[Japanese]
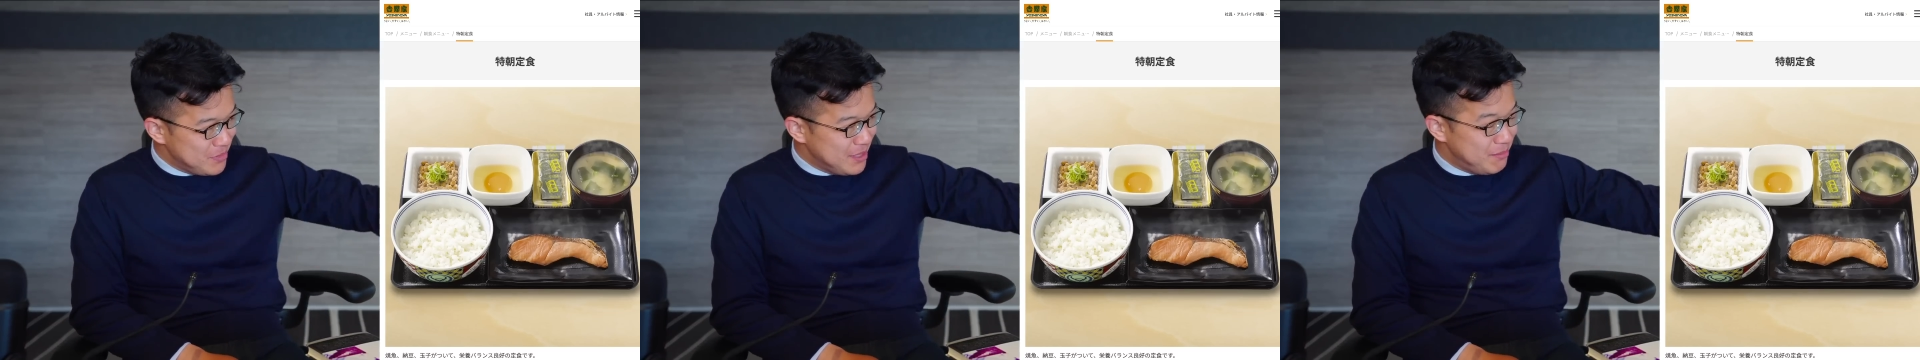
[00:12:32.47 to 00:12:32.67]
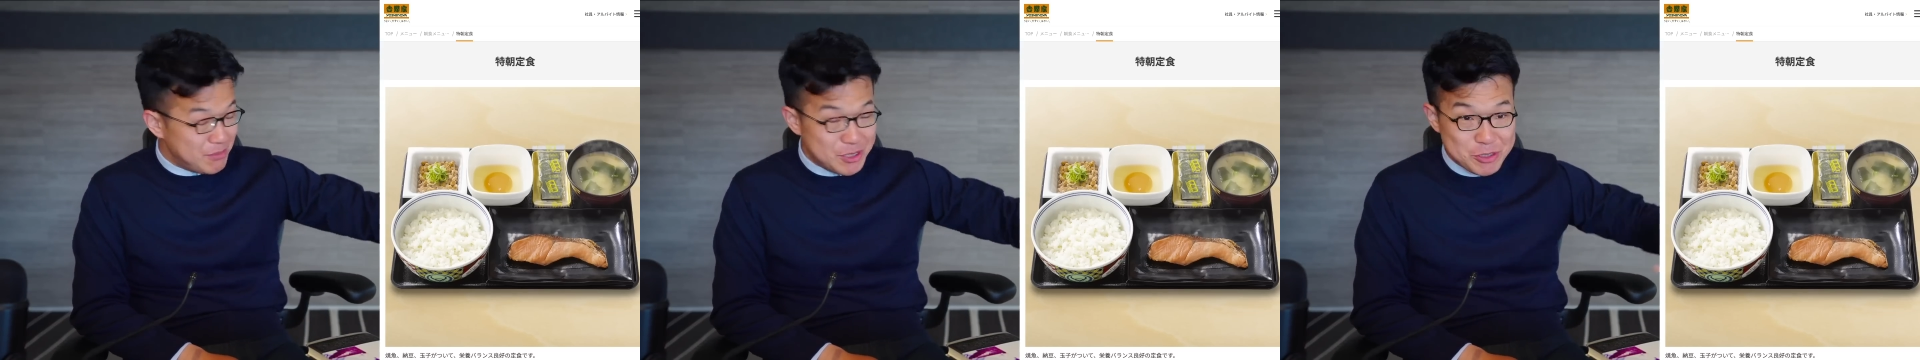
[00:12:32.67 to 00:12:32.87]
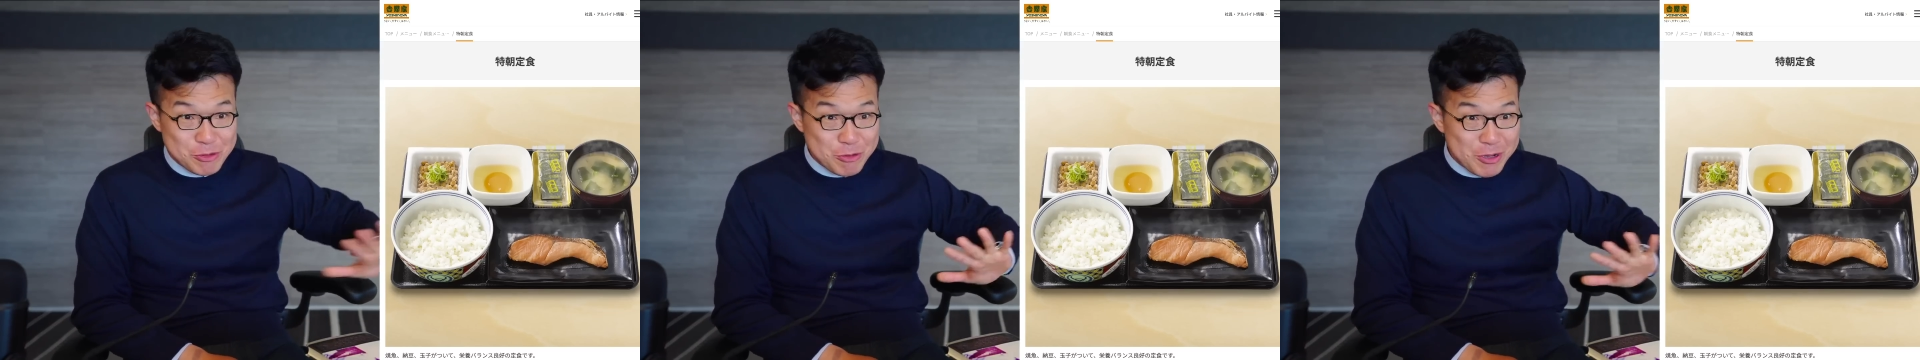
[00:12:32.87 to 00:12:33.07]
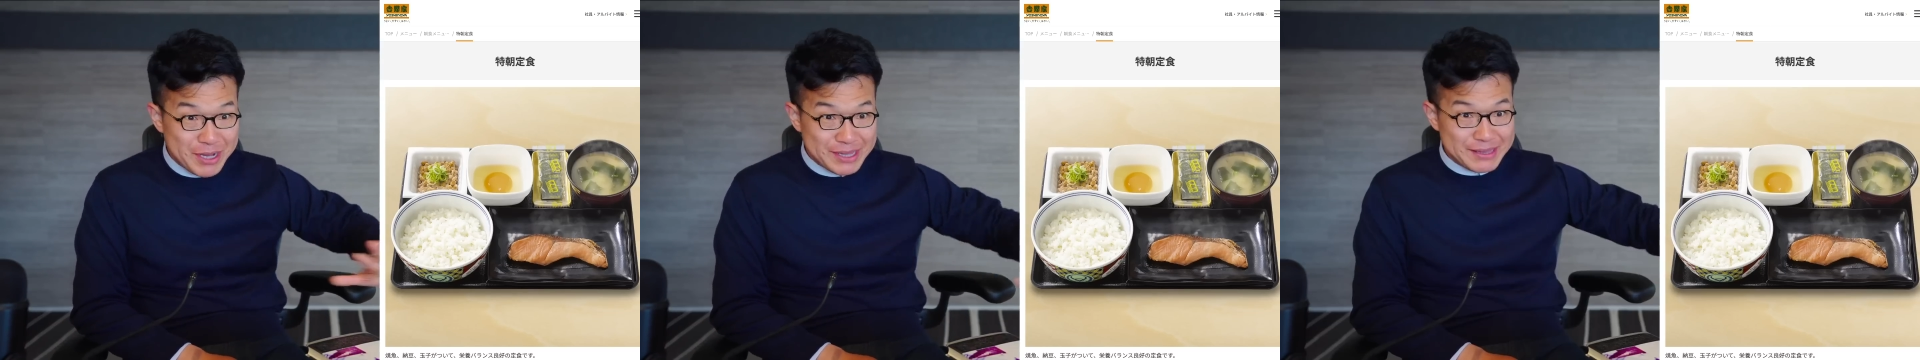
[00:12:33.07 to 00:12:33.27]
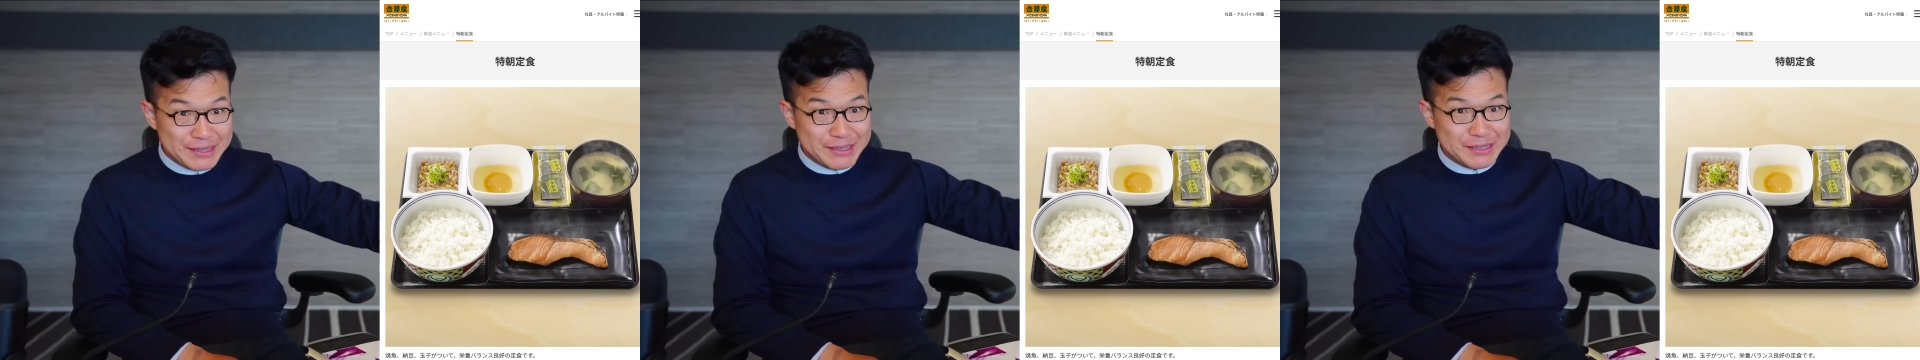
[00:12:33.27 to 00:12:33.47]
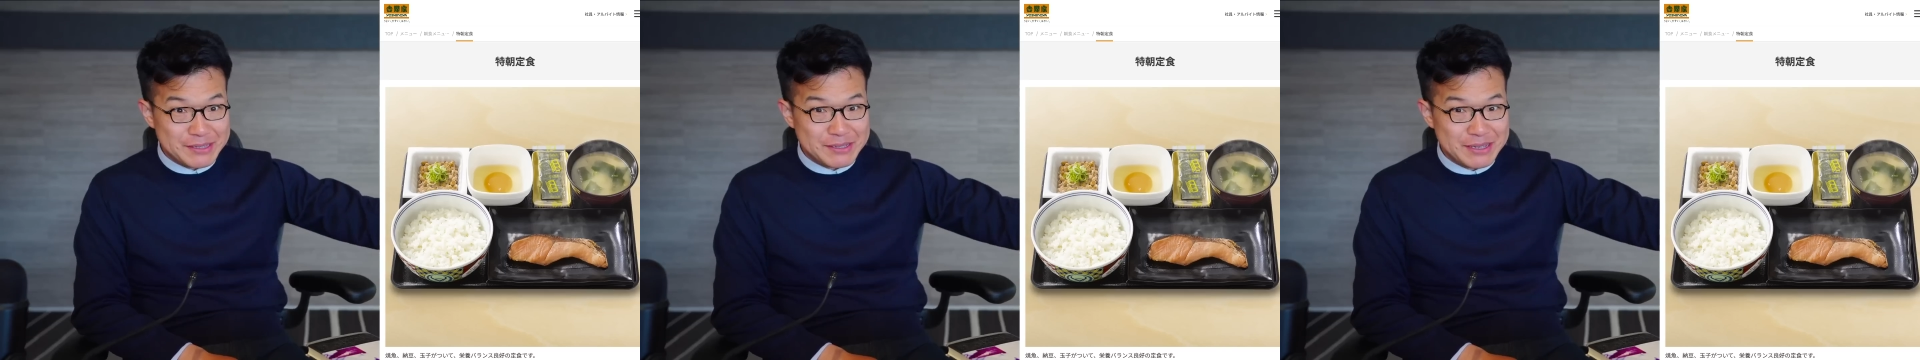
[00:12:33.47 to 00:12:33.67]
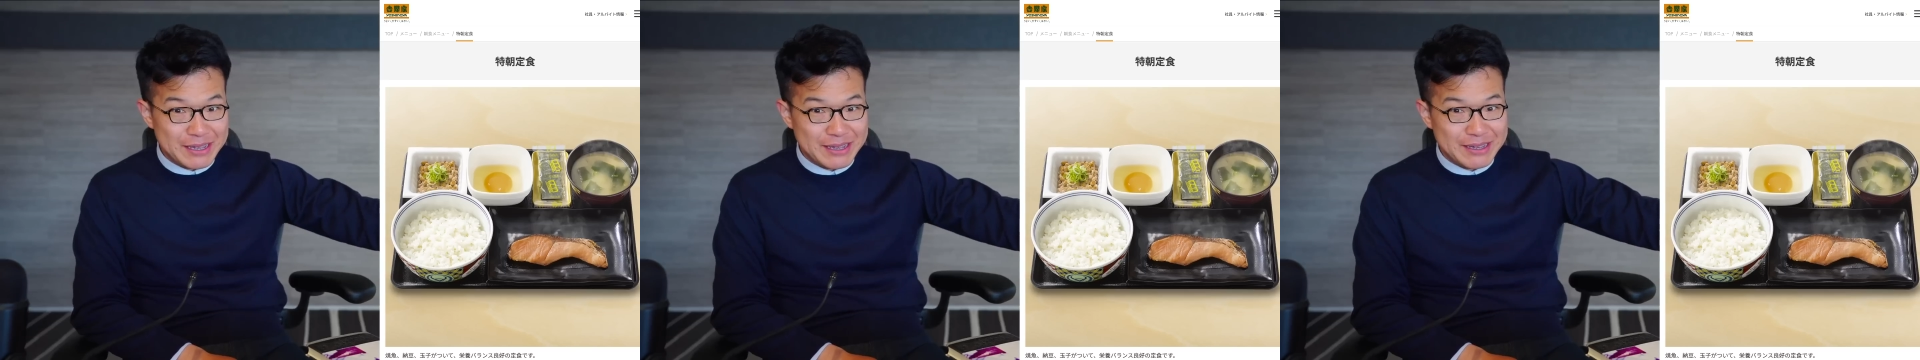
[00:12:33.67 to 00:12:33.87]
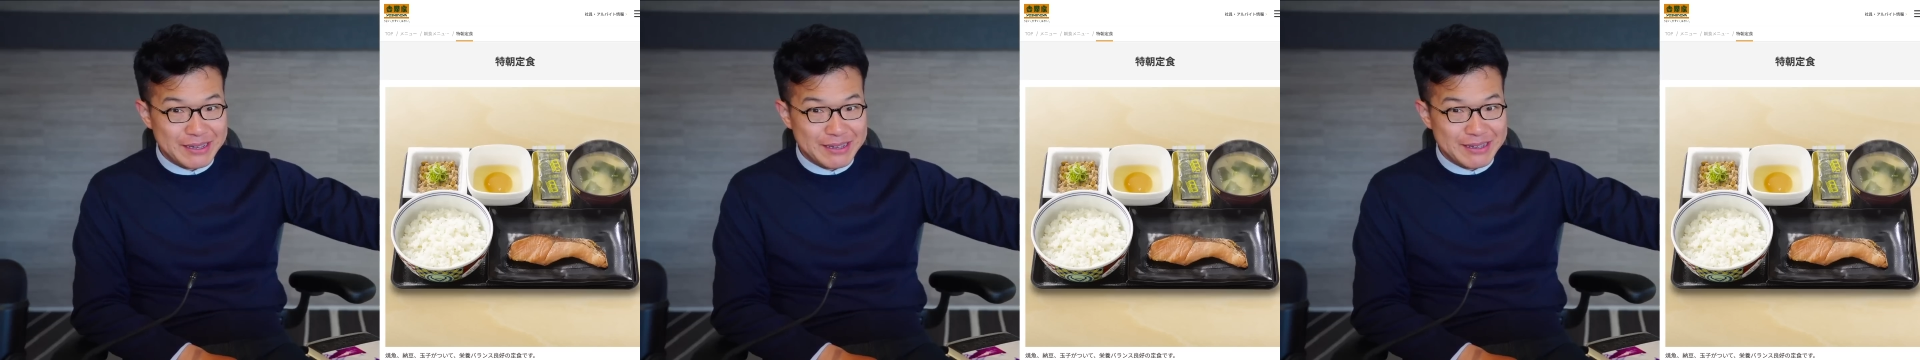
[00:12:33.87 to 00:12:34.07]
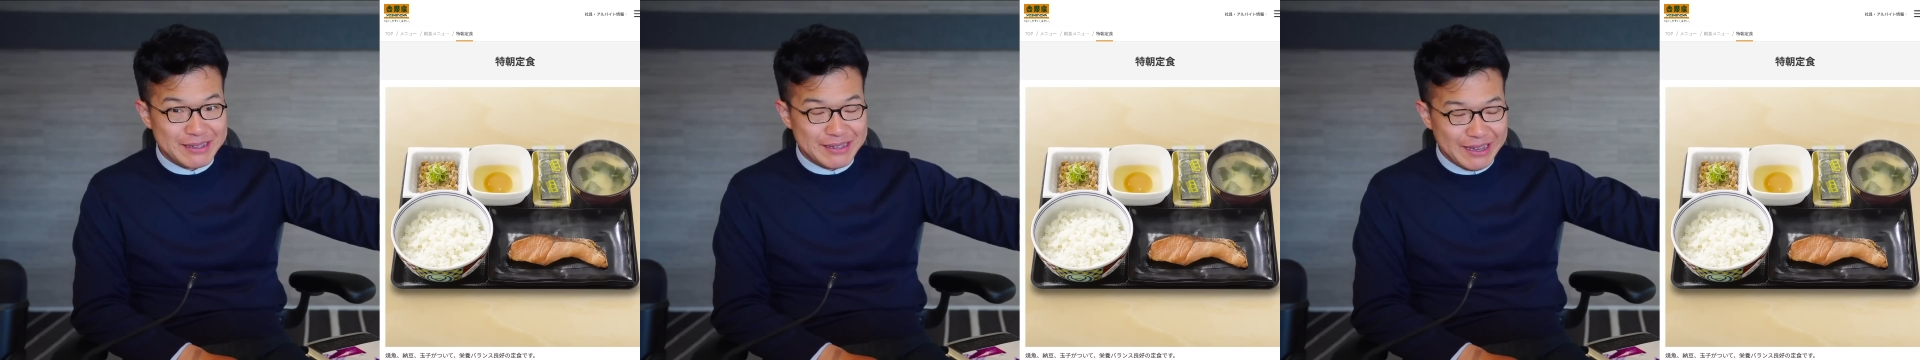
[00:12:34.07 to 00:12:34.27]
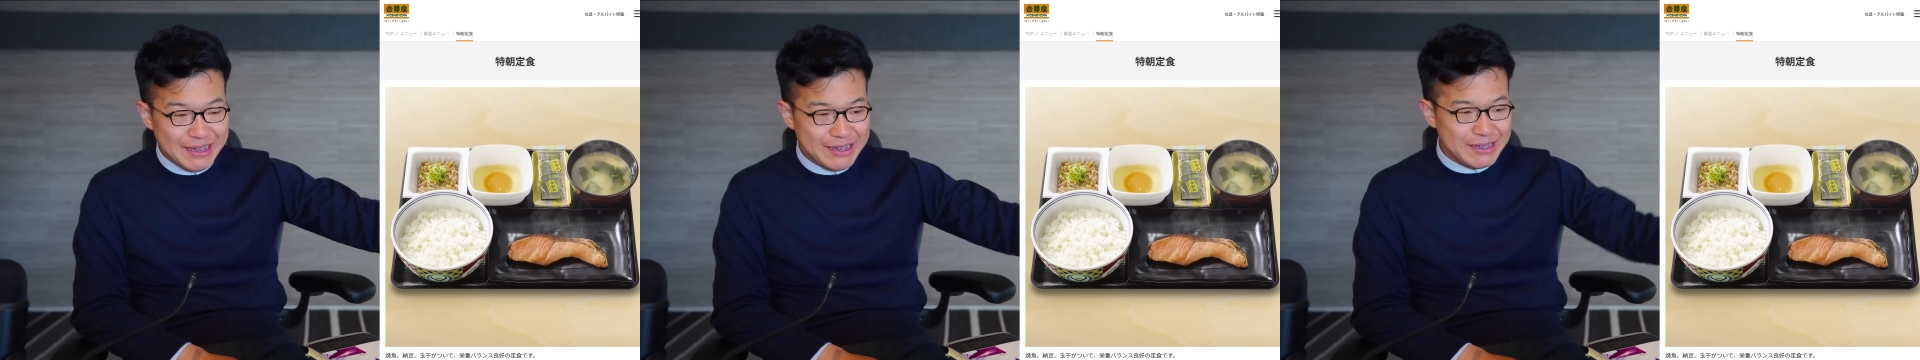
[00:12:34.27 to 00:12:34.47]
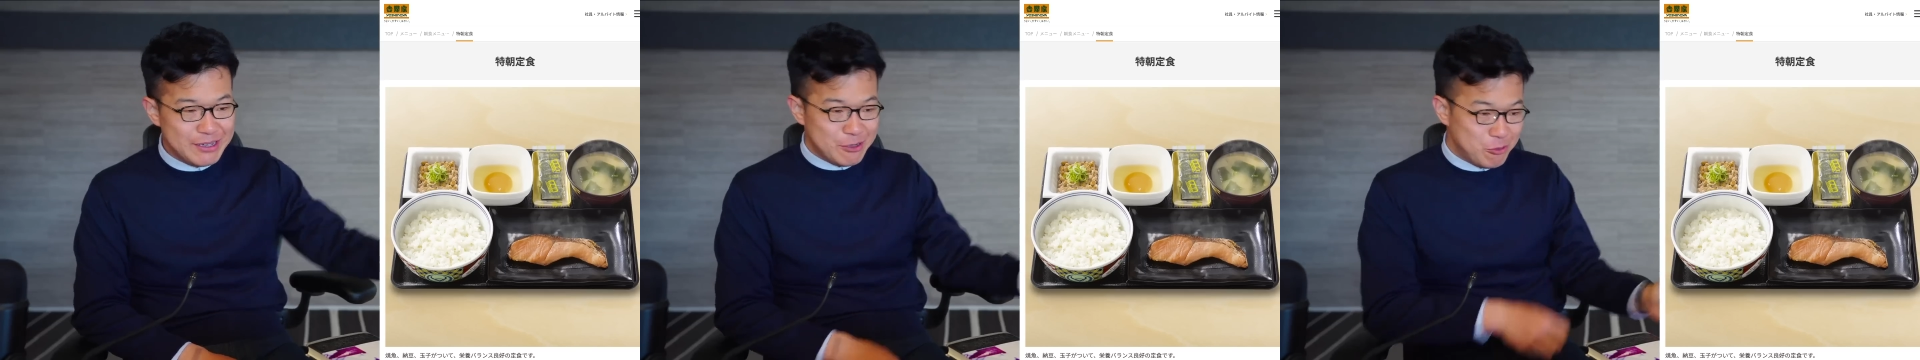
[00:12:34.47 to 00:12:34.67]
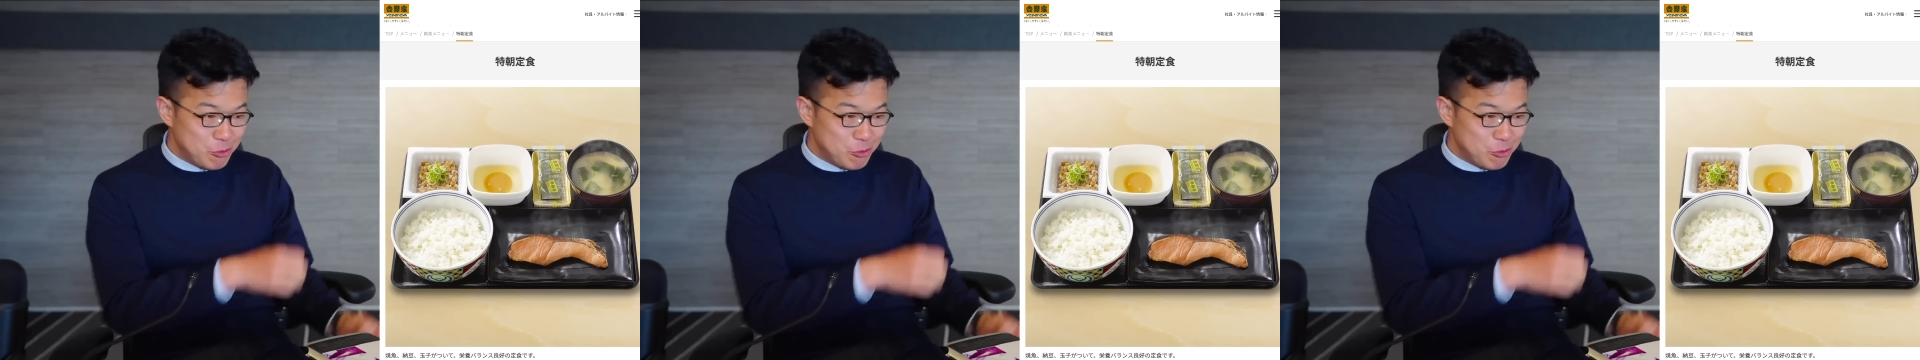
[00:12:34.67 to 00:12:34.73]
う水を張ってですね、